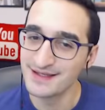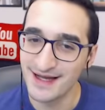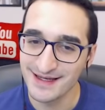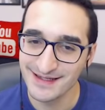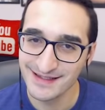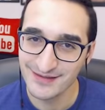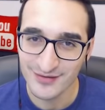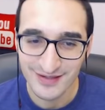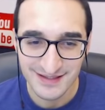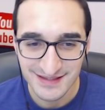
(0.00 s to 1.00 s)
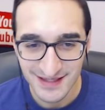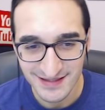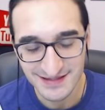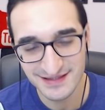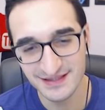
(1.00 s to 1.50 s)
Yani orası
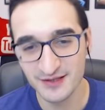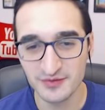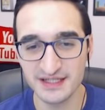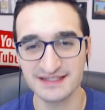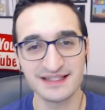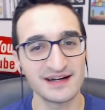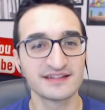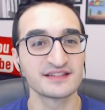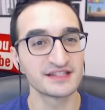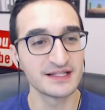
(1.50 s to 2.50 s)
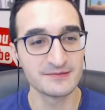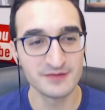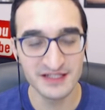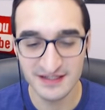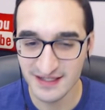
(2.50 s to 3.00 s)
aslında biraz
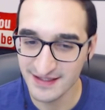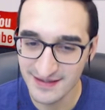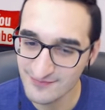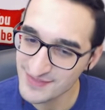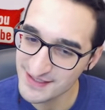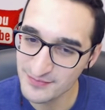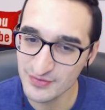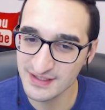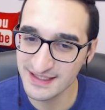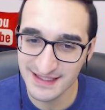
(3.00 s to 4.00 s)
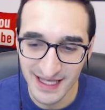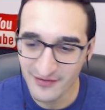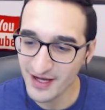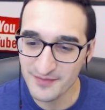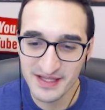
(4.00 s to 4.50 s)
tartışılabilir de biz burada
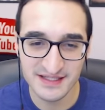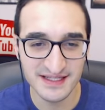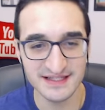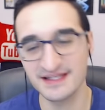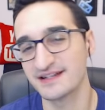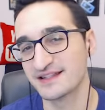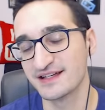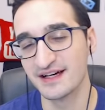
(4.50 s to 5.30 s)
devam edeceğiz artık.